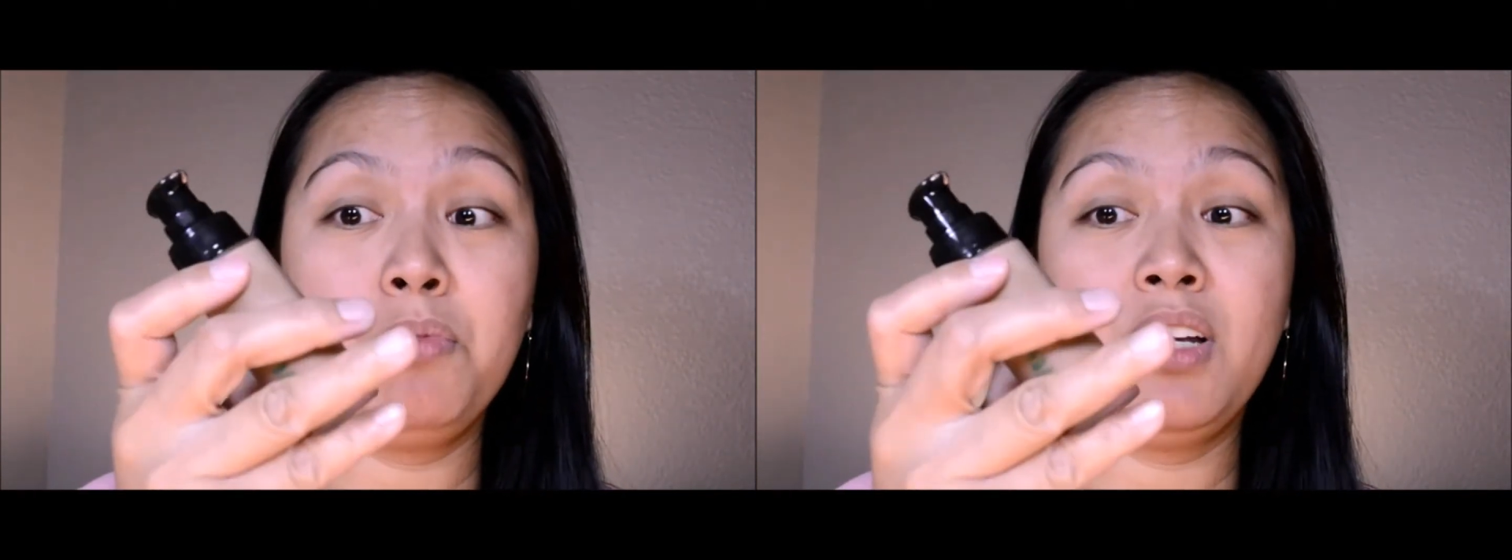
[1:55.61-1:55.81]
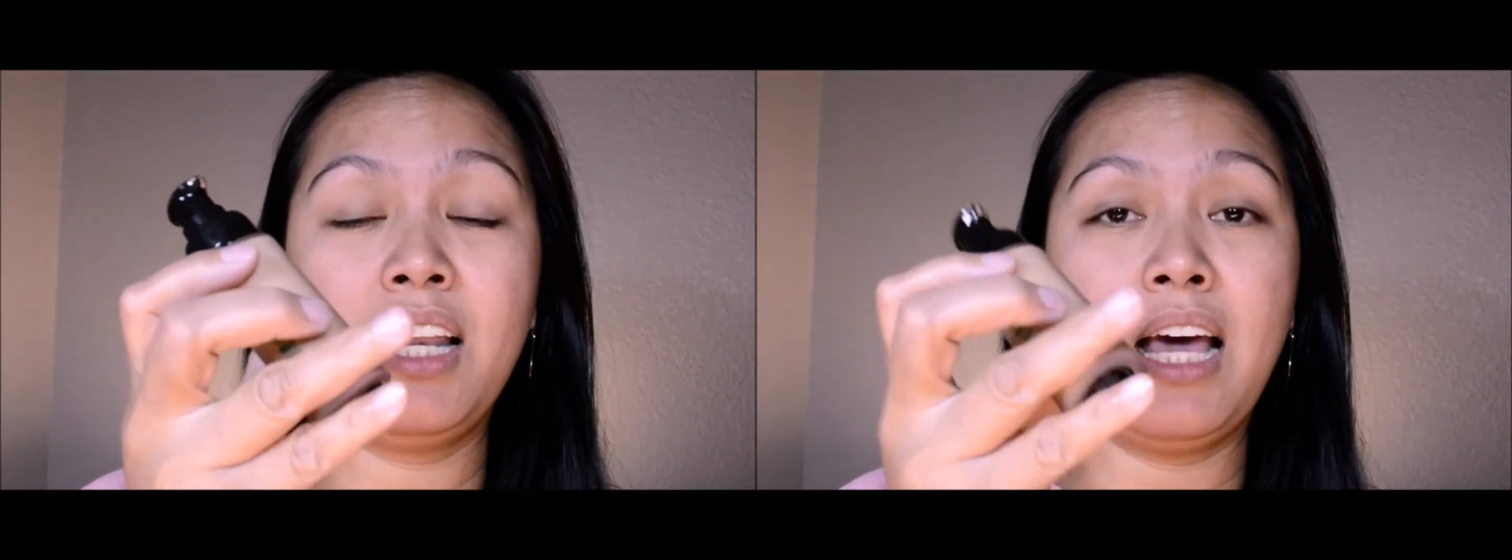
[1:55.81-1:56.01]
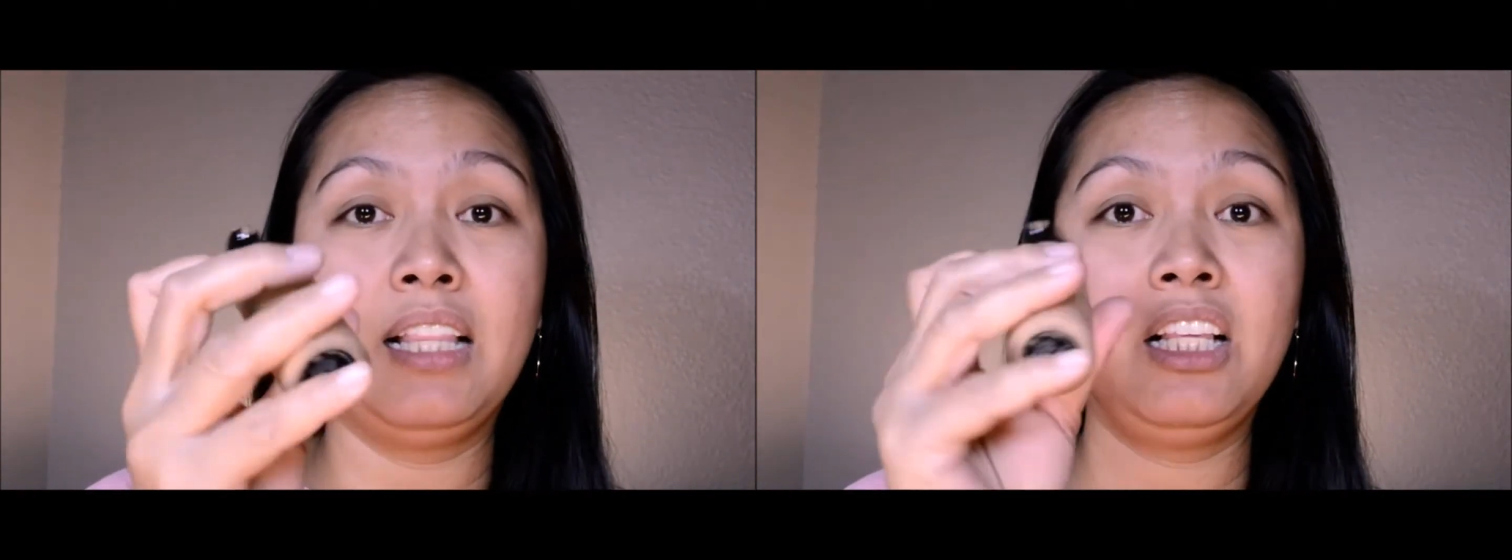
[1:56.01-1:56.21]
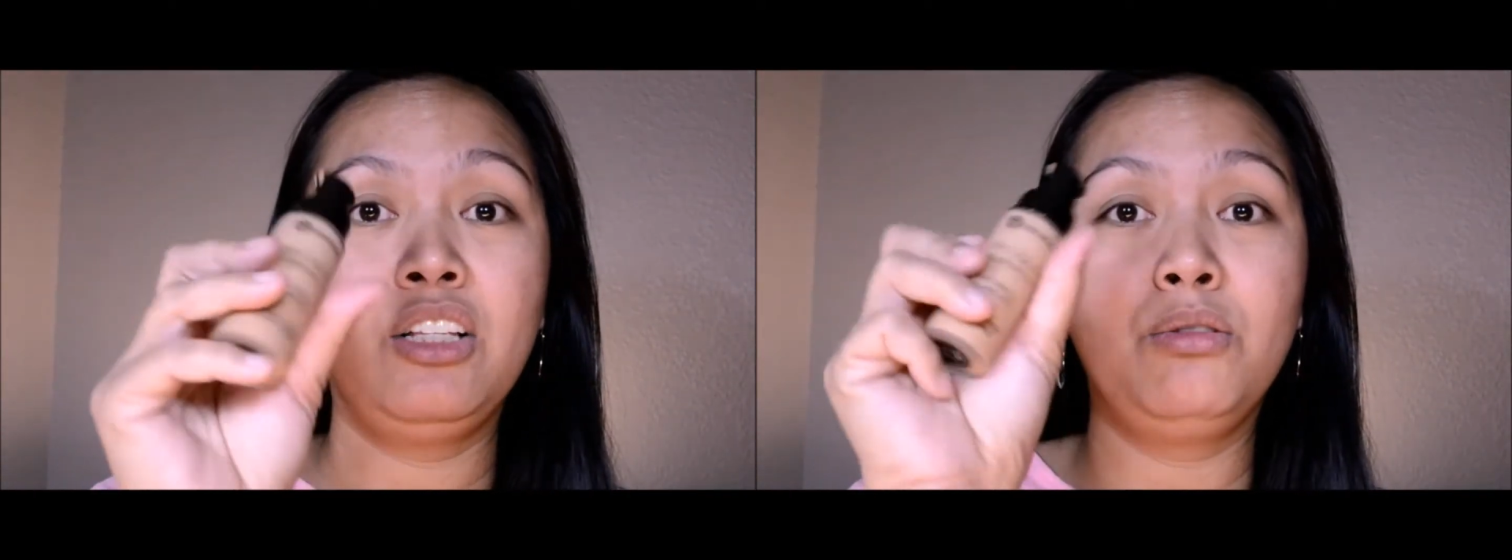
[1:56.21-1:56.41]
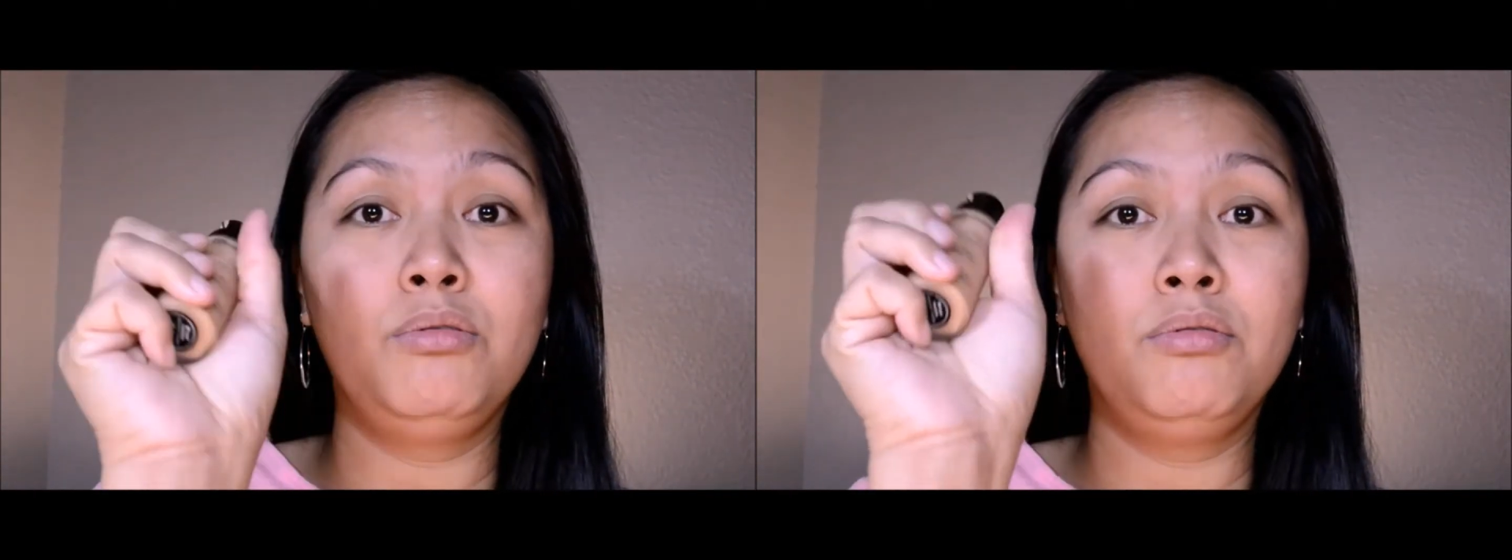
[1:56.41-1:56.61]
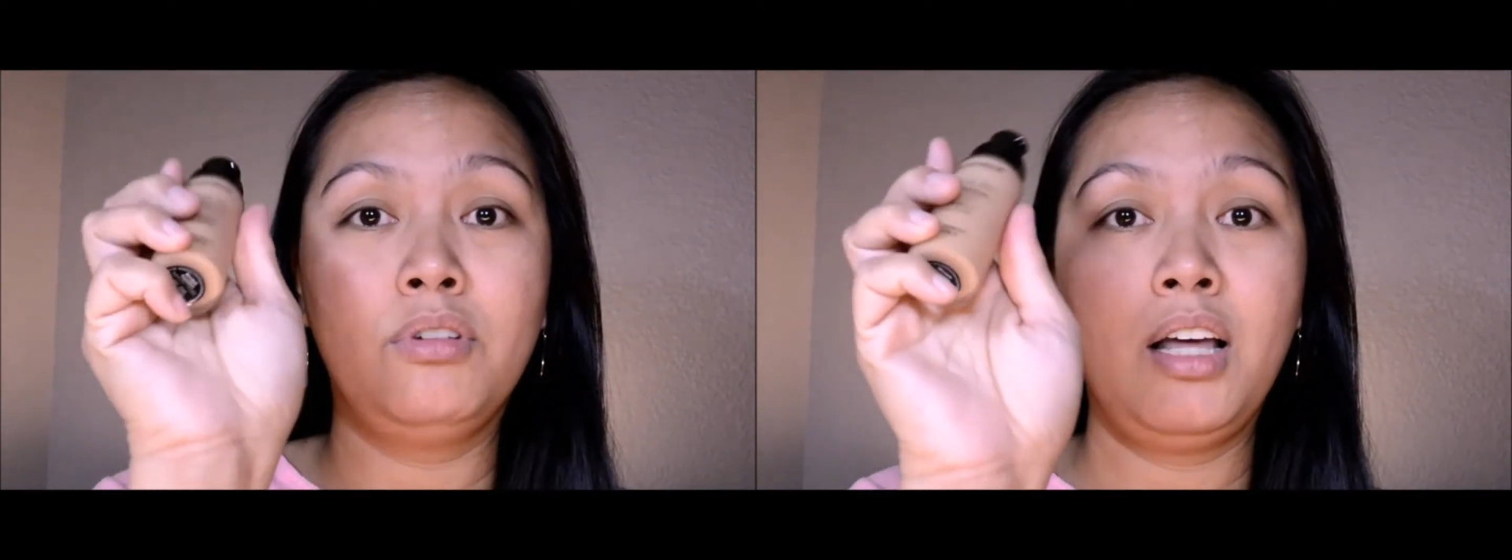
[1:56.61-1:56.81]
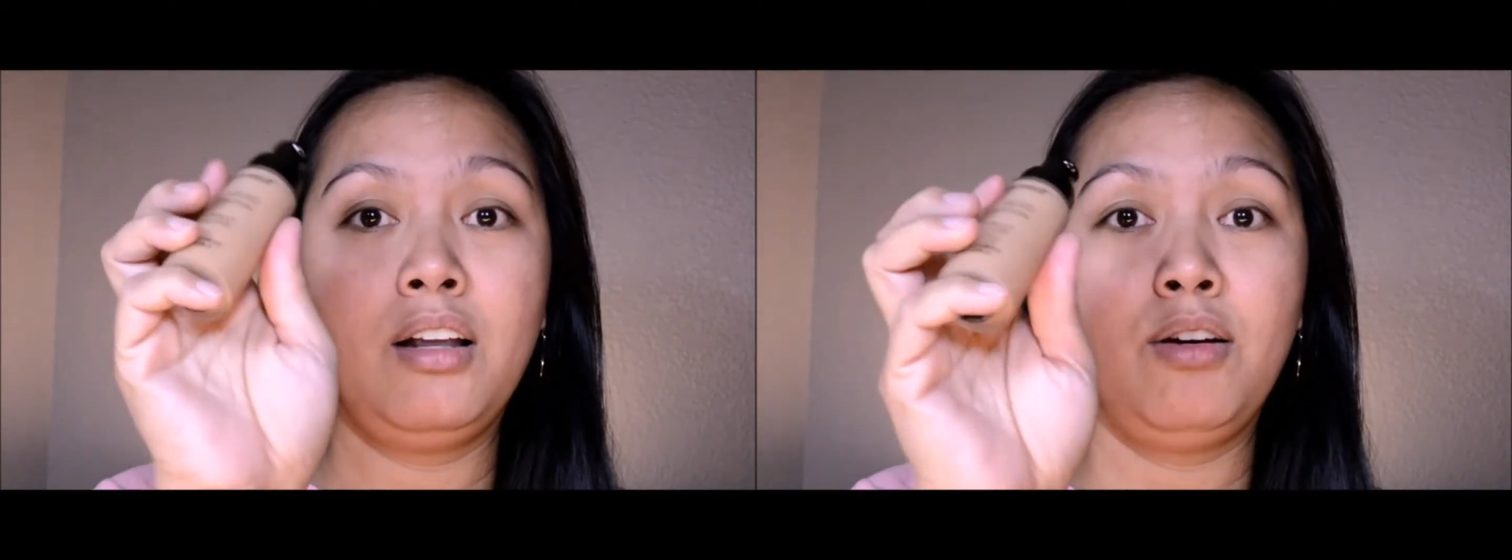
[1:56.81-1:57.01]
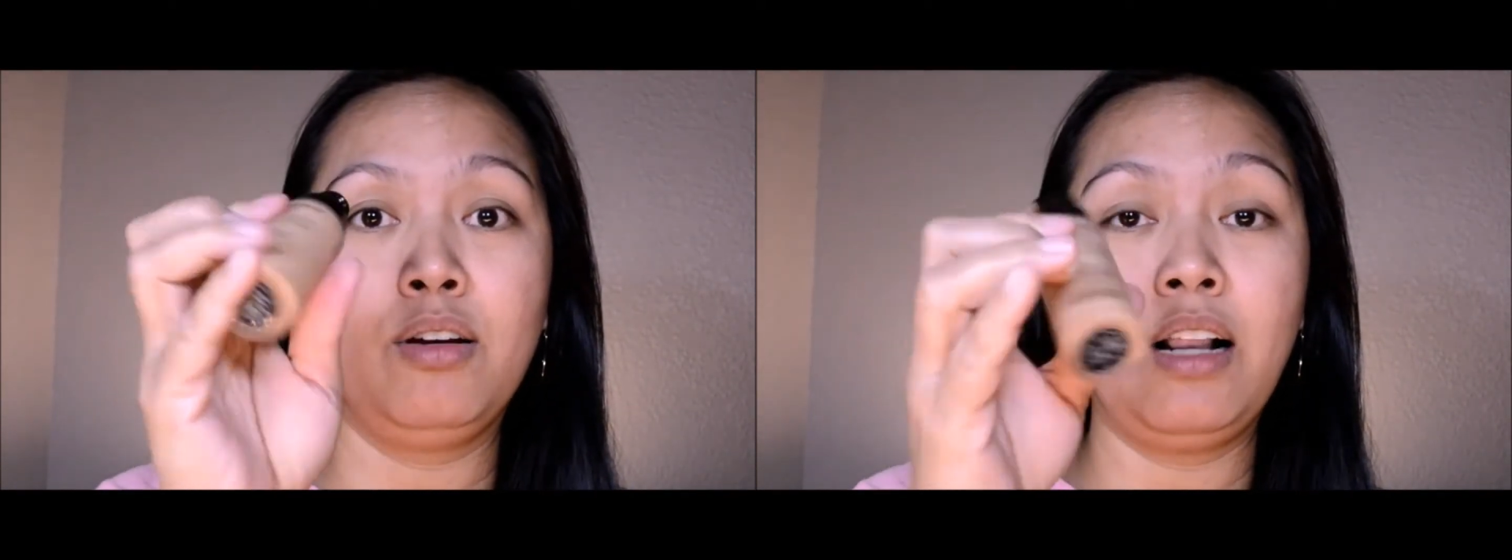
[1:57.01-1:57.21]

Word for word: muna natin yung ano,